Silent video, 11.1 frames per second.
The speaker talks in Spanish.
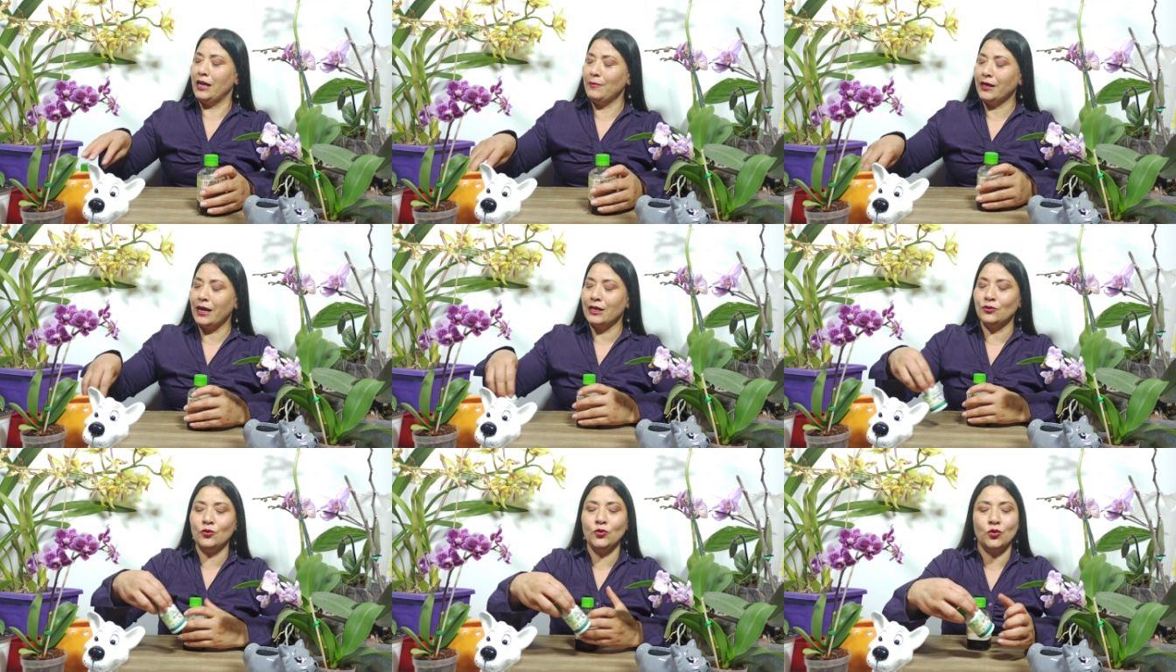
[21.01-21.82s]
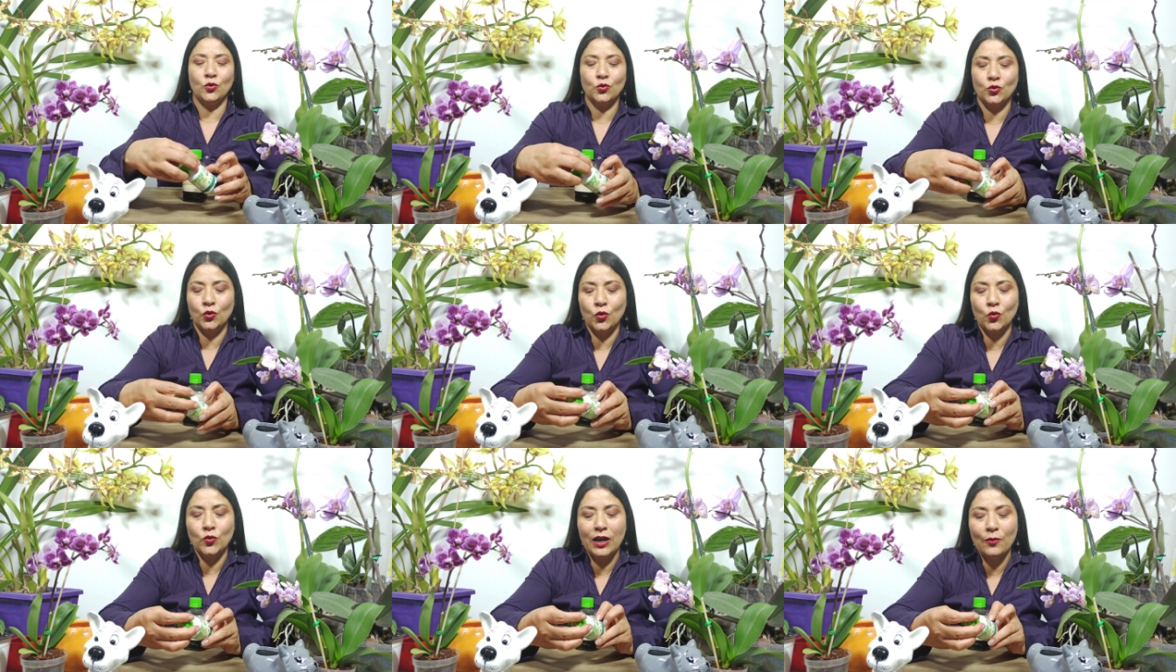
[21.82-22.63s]
En mi caso, yo uso
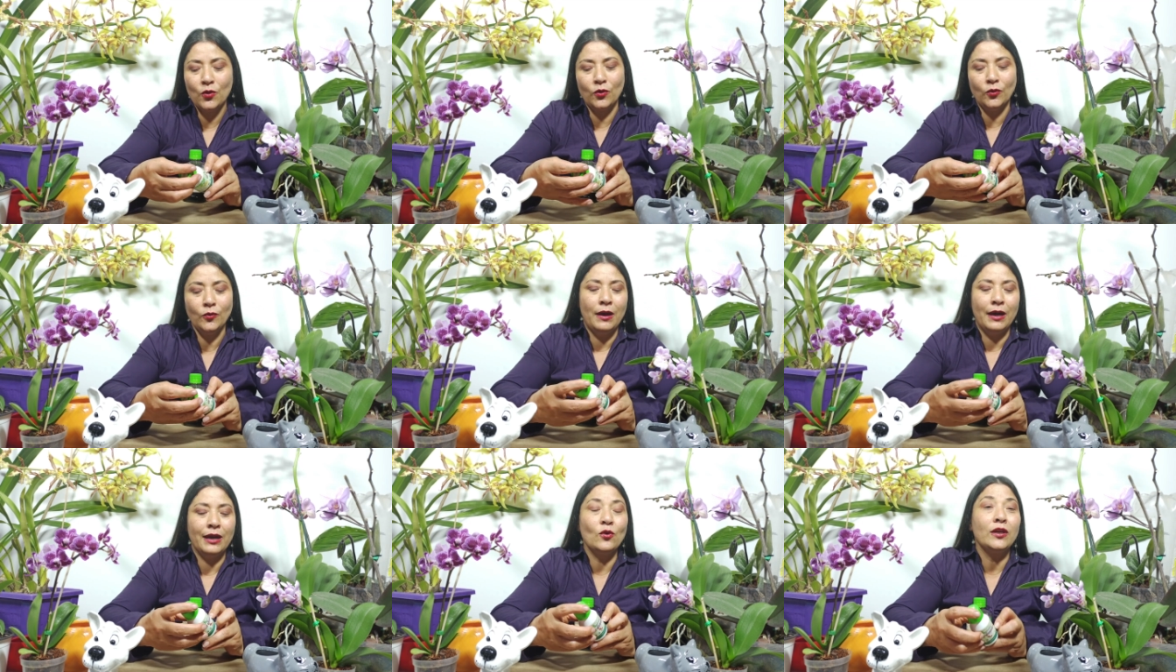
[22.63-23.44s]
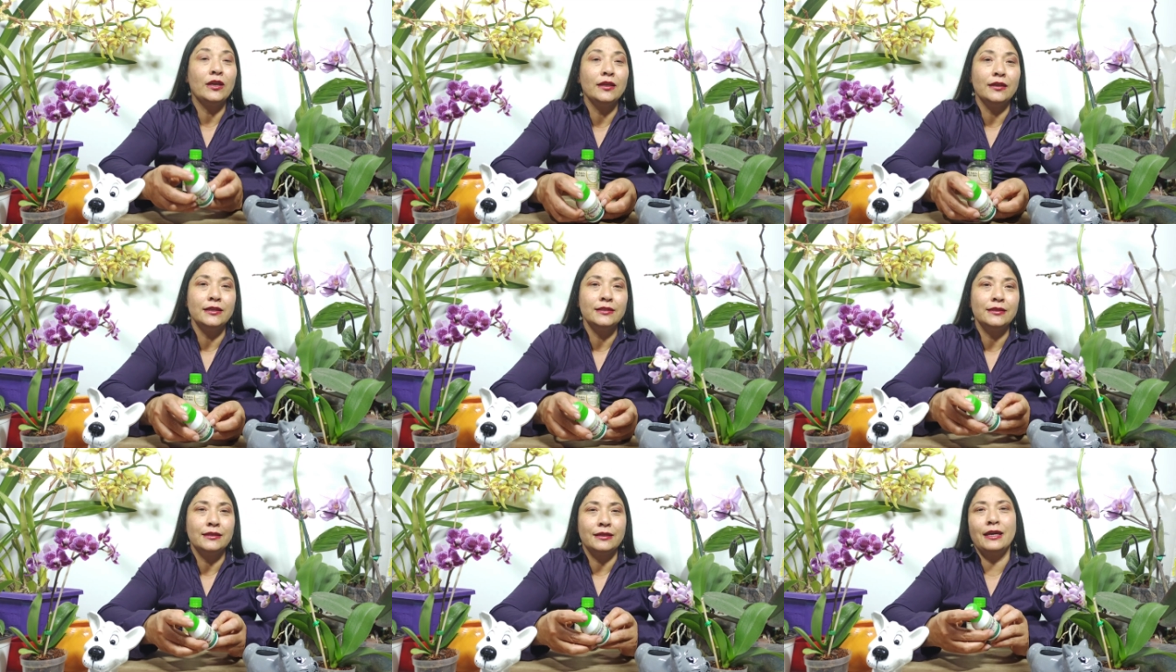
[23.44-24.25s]
un abono para
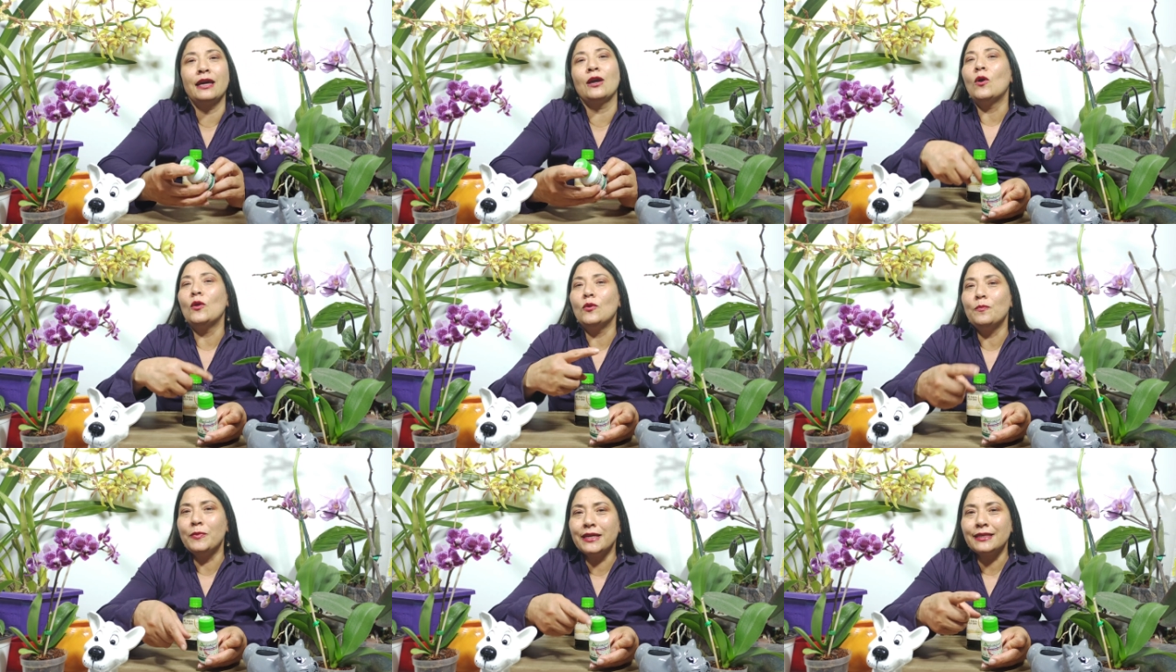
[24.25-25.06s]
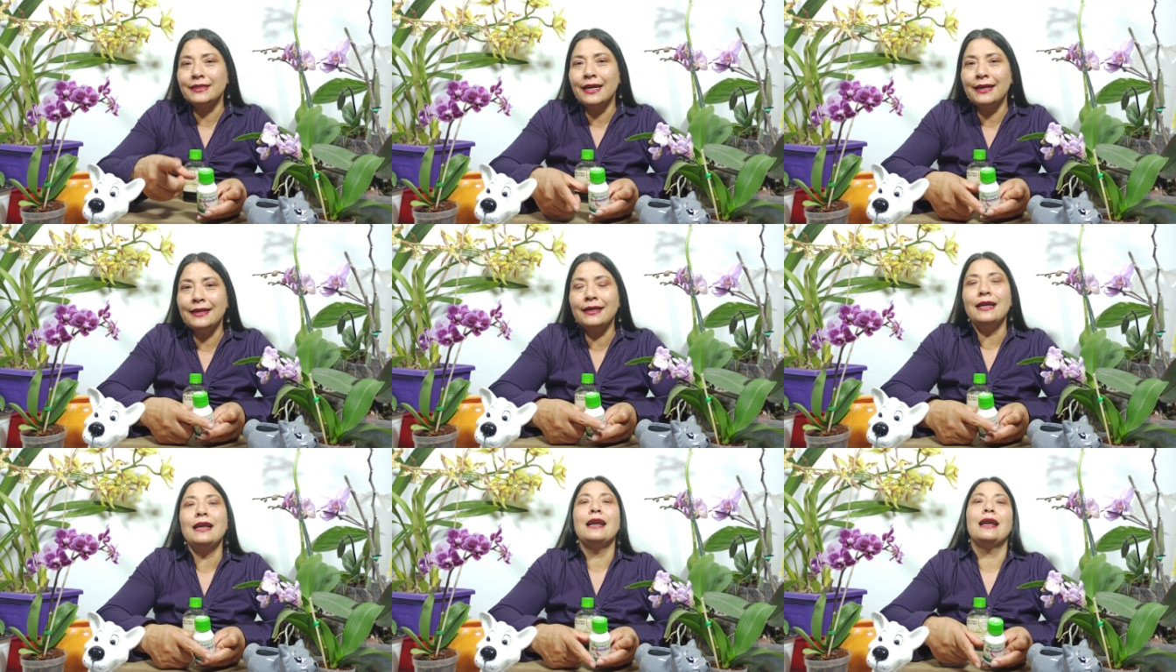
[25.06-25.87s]
orquídeas que cuando empieza a
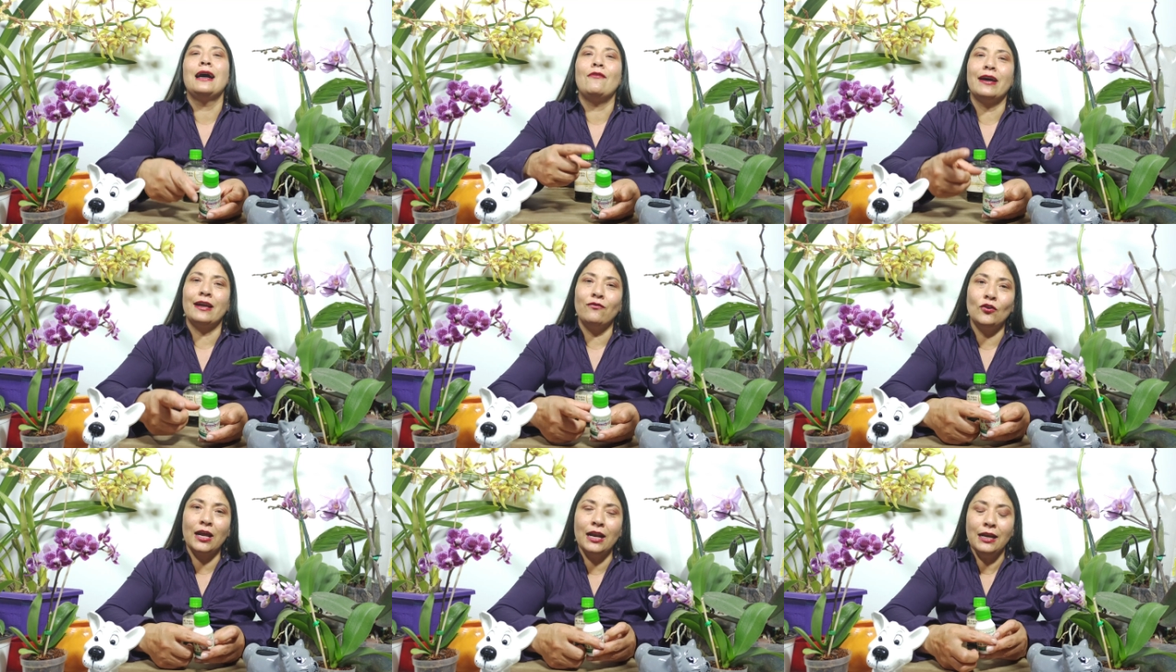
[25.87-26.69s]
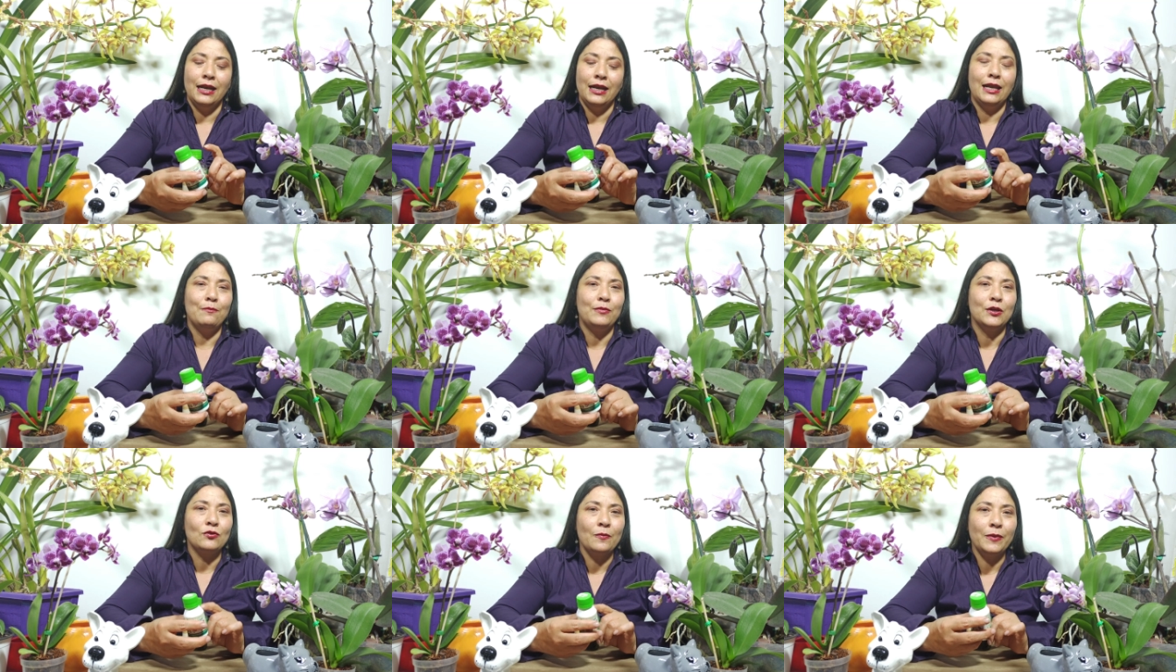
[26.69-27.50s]
salir la vara floral, le
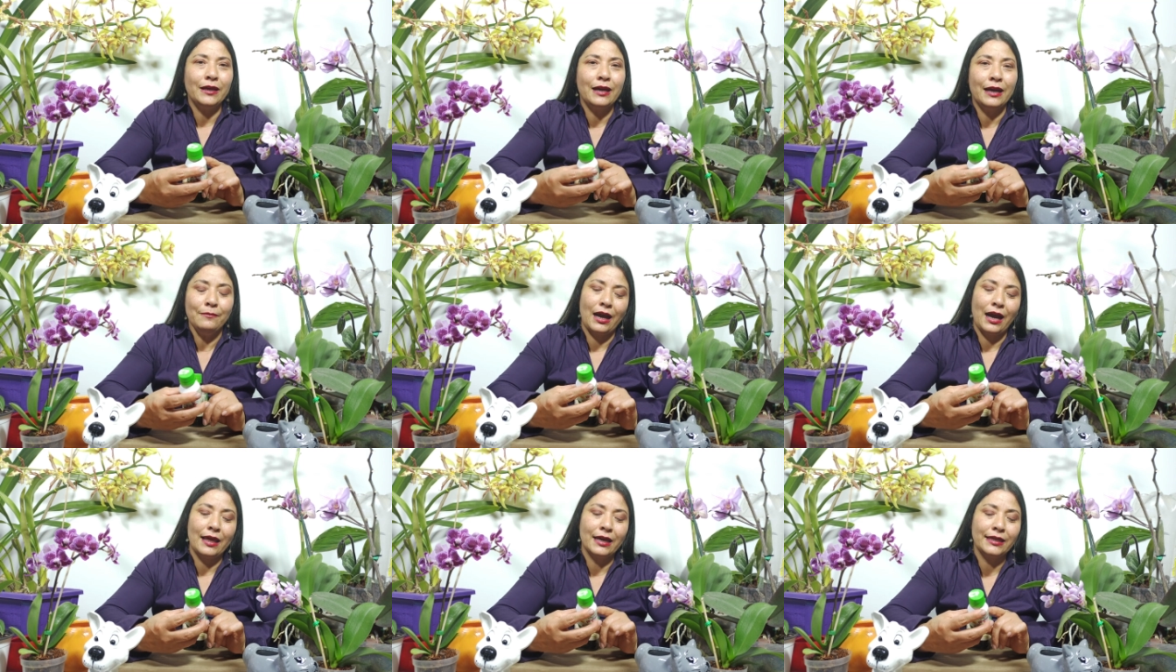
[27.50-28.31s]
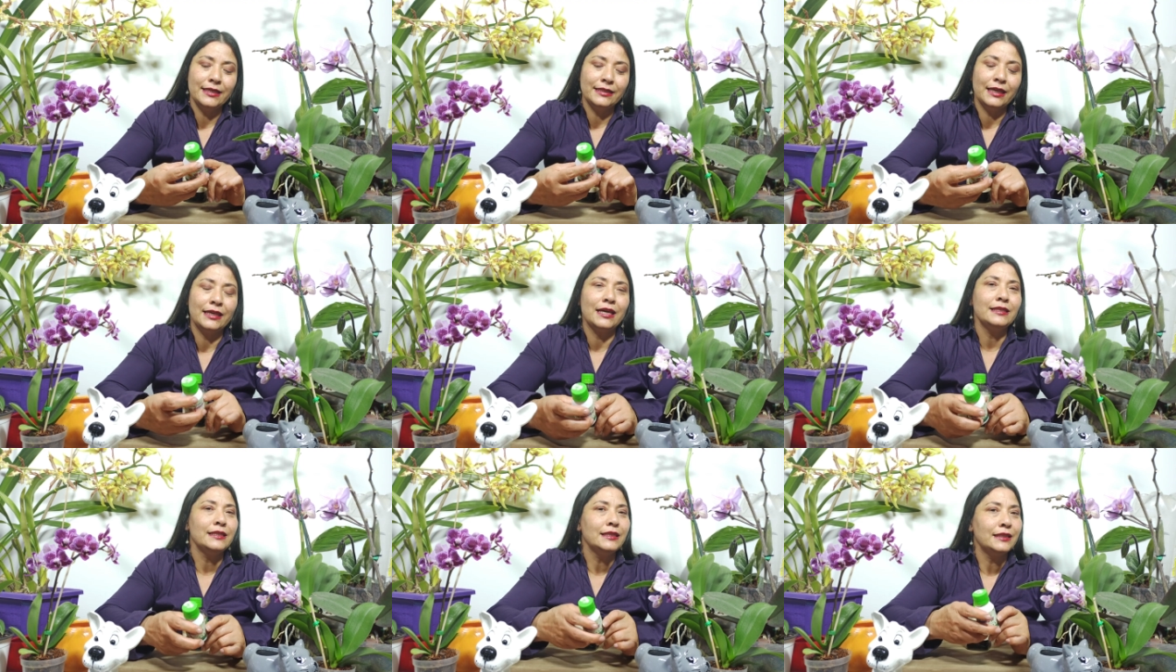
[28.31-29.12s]
empiezo a aplicar cada 15 días